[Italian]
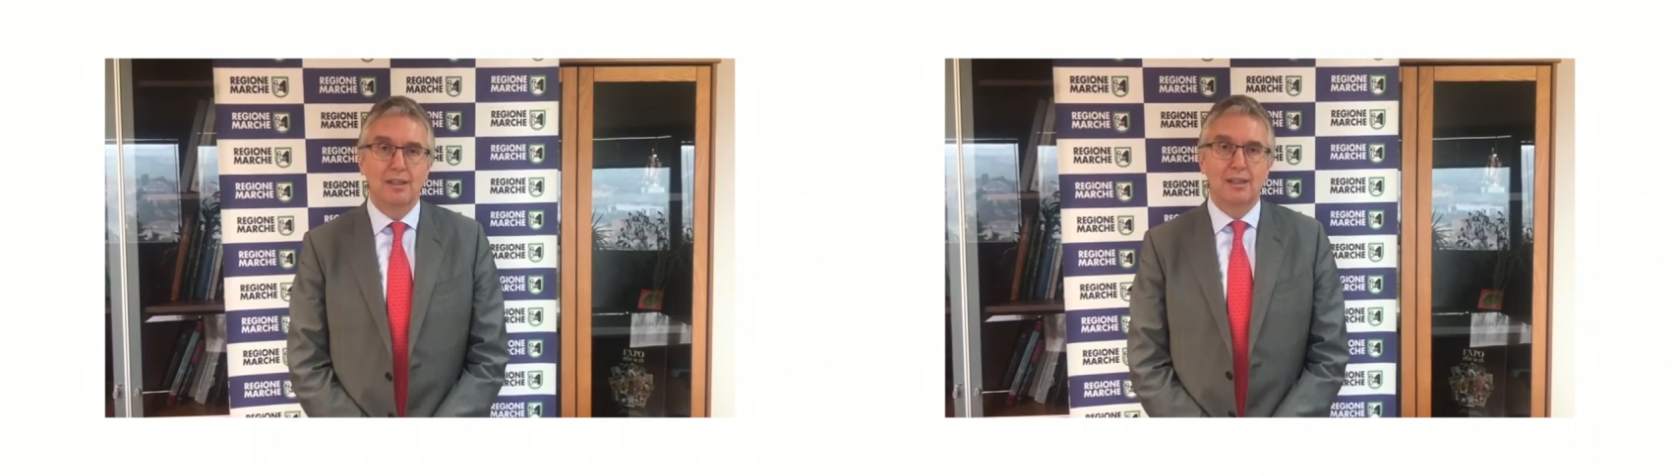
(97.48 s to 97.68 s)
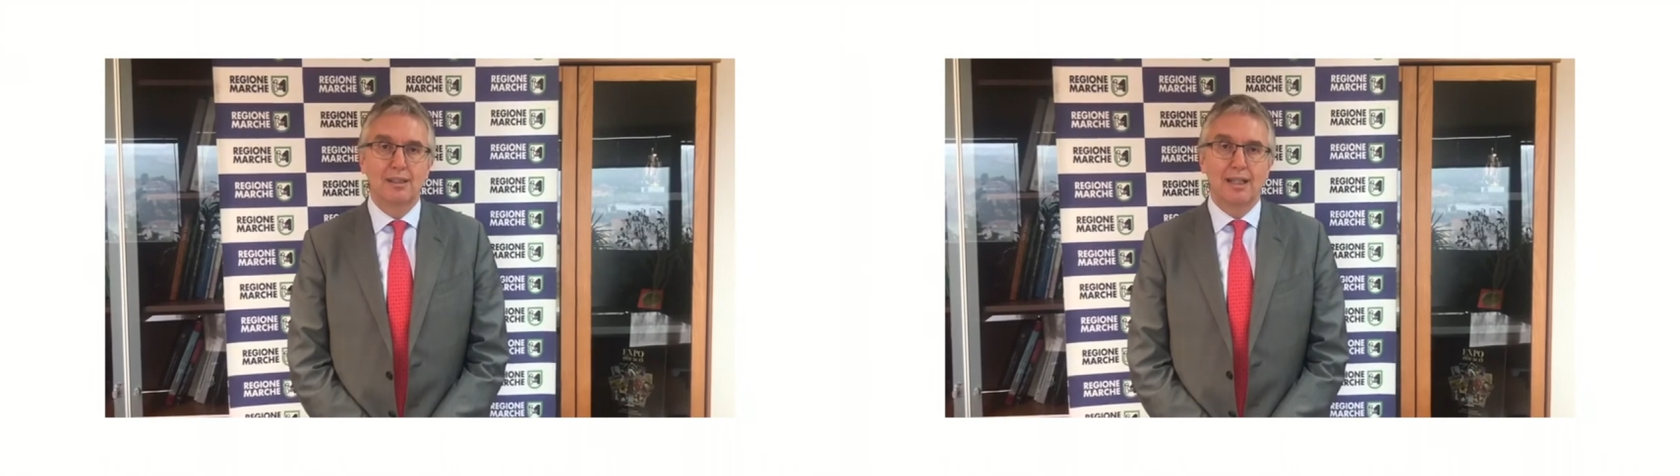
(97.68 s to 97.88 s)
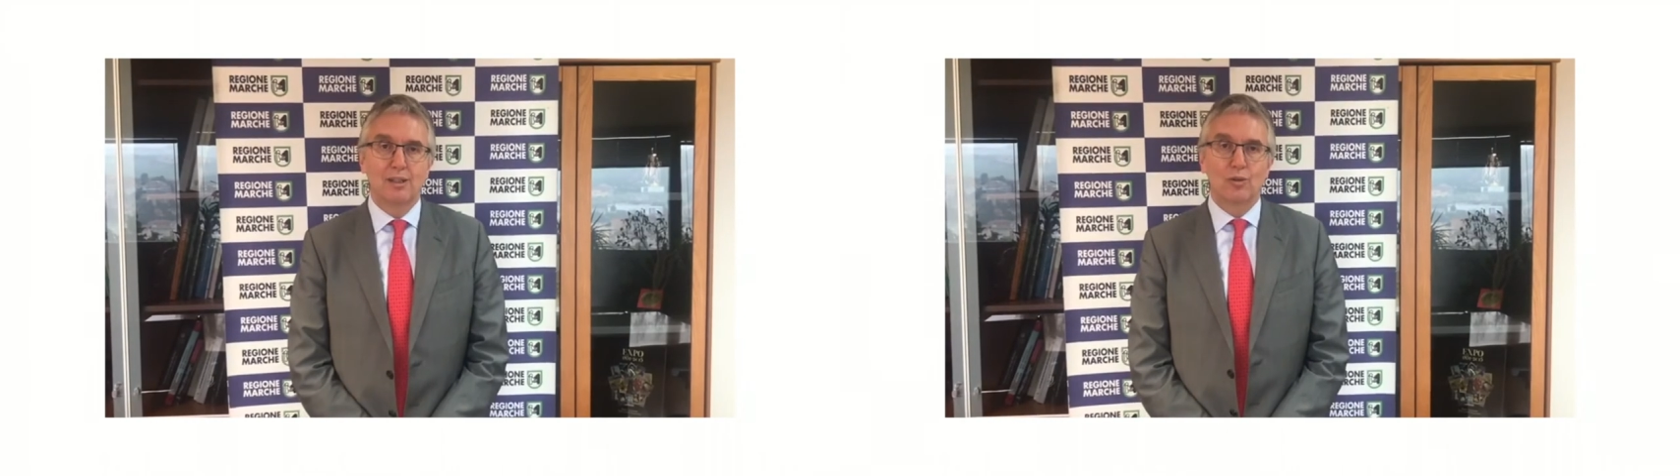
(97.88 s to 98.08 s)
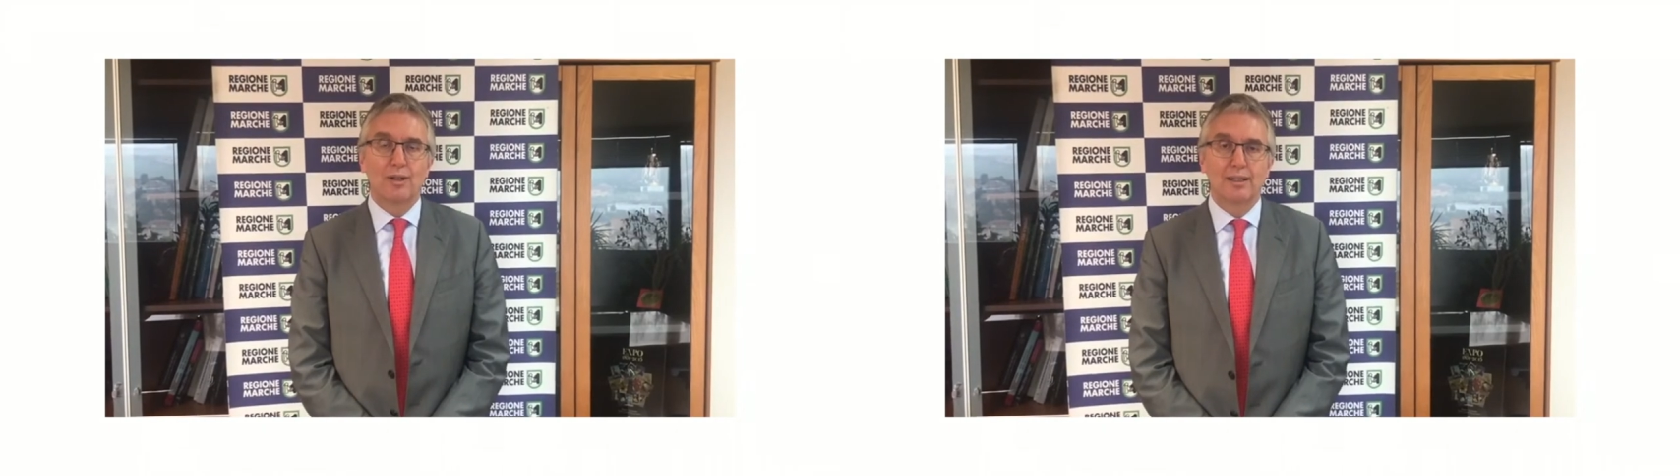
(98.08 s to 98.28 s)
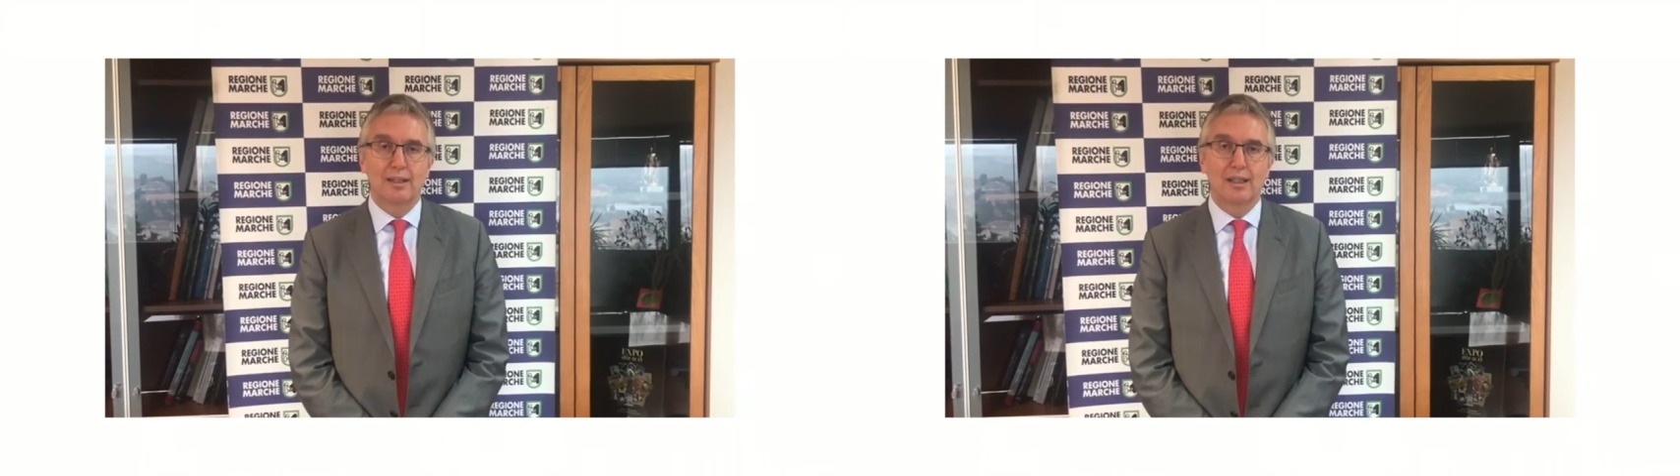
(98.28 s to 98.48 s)
dando
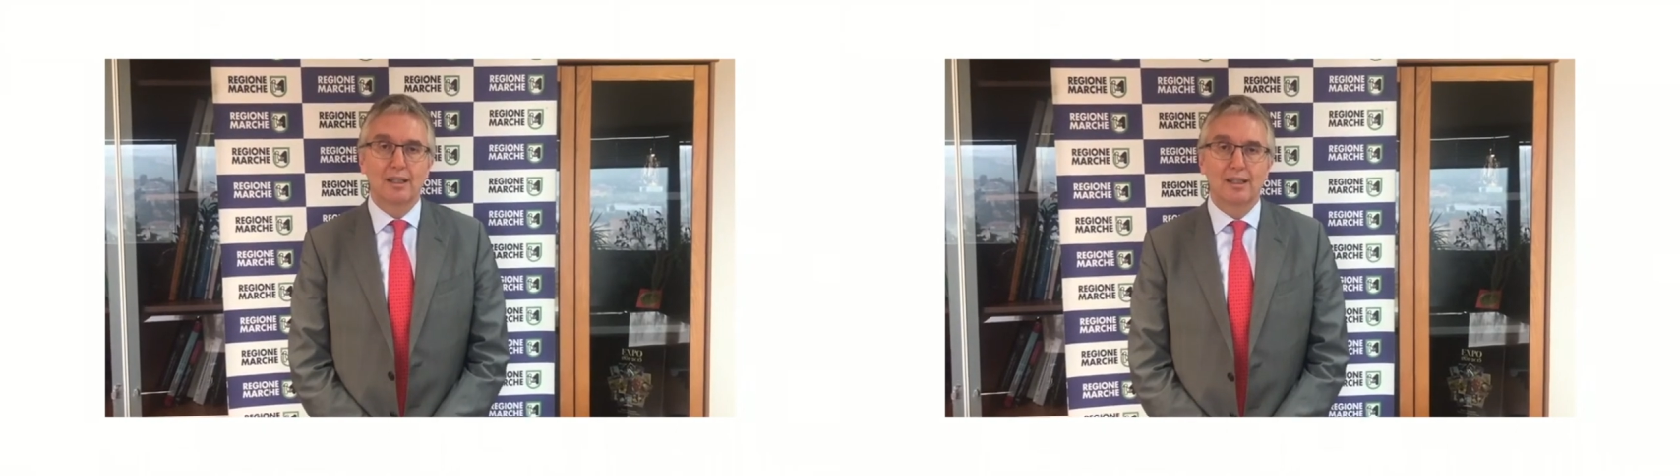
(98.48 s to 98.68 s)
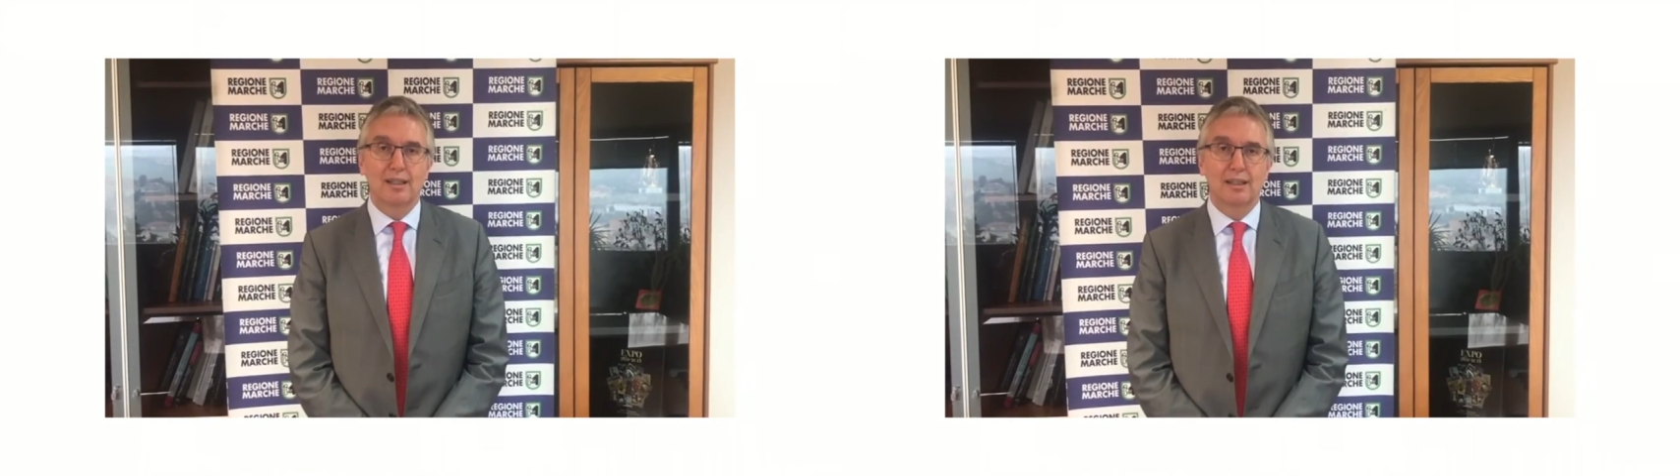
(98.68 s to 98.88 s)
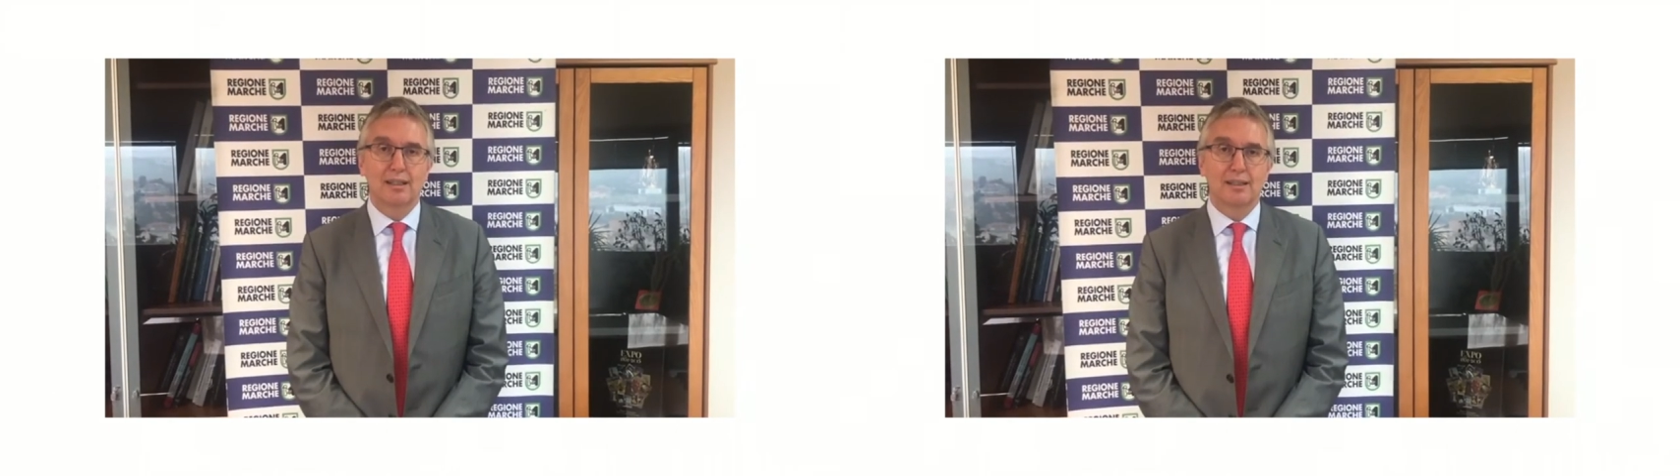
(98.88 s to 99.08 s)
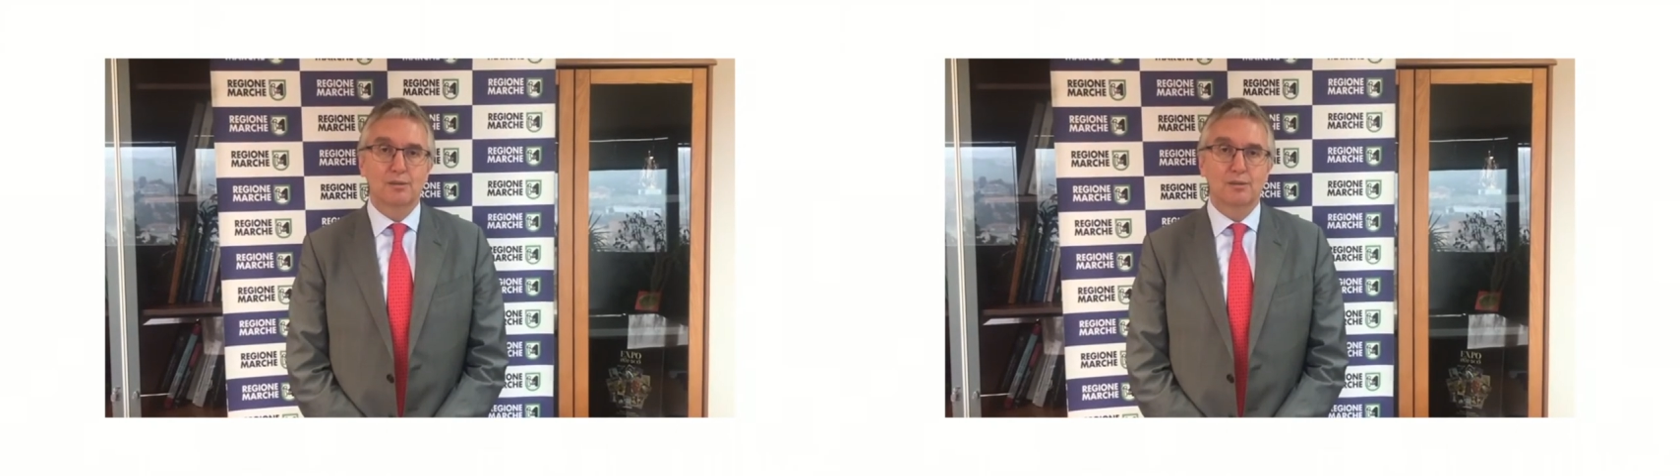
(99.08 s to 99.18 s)
anche eh,